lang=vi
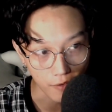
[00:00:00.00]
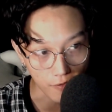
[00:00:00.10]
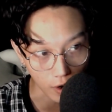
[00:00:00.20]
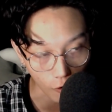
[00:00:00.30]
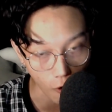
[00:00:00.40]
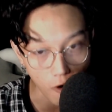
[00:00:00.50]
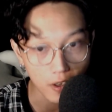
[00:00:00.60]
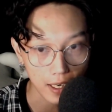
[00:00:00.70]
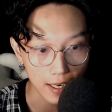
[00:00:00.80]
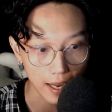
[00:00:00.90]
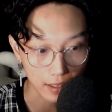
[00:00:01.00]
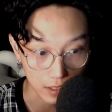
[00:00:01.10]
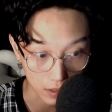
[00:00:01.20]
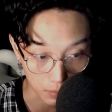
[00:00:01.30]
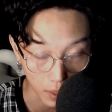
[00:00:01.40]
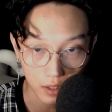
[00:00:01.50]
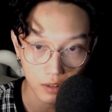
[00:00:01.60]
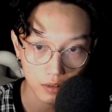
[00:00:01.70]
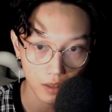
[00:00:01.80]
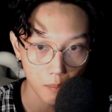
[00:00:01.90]
Và có nghĩa là bình
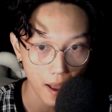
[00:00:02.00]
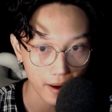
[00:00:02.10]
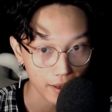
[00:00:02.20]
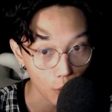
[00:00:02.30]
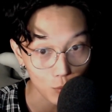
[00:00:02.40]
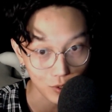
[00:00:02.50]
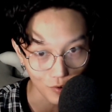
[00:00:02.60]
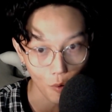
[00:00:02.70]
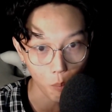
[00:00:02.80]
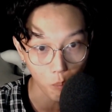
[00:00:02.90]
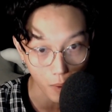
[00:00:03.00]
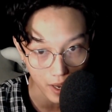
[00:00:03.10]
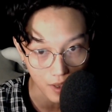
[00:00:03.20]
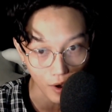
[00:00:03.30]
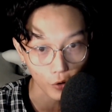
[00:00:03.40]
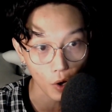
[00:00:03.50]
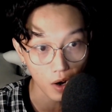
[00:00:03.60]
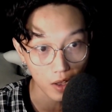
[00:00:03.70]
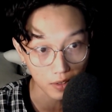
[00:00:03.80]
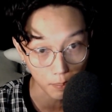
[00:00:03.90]
thường tầng 3 này không sử dụng, bây giờ cho
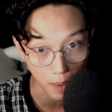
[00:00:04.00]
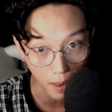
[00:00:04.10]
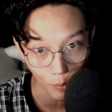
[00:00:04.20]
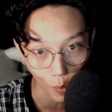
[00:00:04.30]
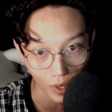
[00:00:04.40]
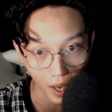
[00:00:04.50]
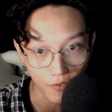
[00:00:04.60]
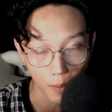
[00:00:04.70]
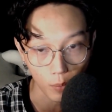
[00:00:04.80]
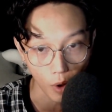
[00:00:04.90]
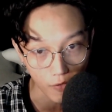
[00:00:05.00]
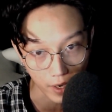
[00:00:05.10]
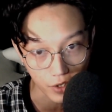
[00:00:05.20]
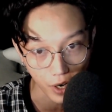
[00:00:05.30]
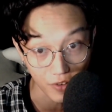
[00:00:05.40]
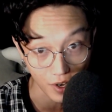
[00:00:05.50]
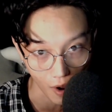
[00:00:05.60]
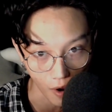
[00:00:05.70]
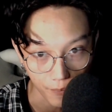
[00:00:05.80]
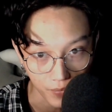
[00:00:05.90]
lên thì bắt buộc căn phòng đó phải treo chỉ
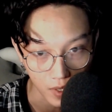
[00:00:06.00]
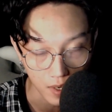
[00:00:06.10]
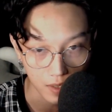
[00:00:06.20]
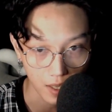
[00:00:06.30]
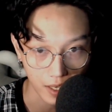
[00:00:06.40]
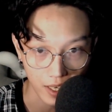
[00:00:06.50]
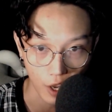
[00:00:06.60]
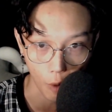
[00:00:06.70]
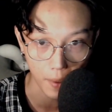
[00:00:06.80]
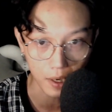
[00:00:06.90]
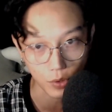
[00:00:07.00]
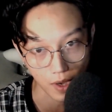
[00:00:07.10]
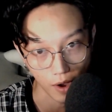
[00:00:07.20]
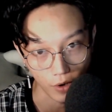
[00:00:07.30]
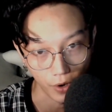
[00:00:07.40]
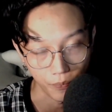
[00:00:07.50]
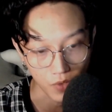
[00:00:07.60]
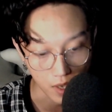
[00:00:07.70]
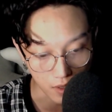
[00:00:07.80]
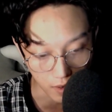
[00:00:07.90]
đỏ. Thì khi này họ bắt đầu sợ rồi.
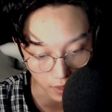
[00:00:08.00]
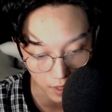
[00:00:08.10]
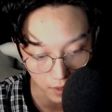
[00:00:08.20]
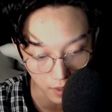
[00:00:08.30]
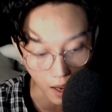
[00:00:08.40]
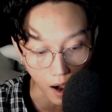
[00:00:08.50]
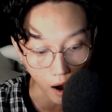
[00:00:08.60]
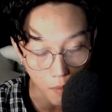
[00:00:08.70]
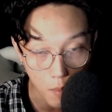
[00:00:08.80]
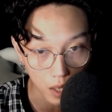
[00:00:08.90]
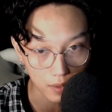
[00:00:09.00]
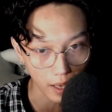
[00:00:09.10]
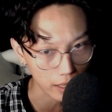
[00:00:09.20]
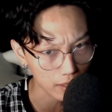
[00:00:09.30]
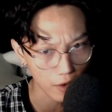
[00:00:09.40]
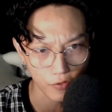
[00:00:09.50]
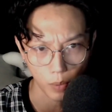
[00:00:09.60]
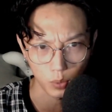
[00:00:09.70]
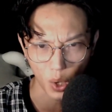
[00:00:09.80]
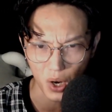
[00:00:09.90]
Những cái người ở bên cạnh căn
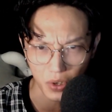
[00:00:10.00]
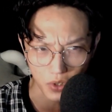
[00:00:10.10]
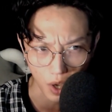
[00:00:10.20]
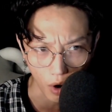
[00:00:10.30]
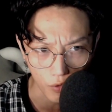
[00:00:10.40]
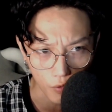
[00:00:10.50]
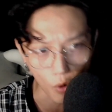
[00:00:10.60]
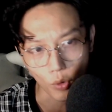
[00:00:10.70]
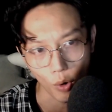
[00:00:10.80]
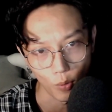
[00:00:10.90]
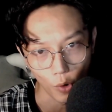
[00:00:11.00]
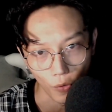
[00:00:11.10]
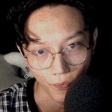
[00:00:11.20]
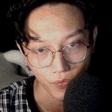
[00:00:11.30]
phòng đó là sợ vô cùng luôn.